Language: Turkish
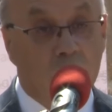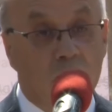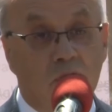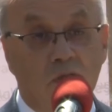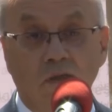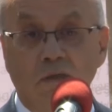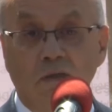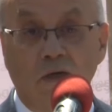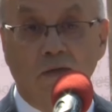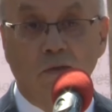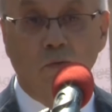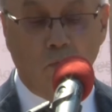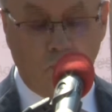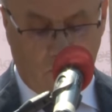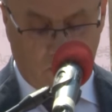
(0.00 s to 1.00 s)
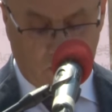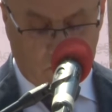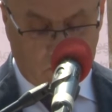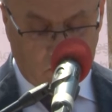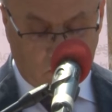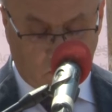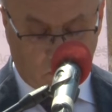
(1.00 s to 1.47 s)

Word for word: 7 tane üniversitenin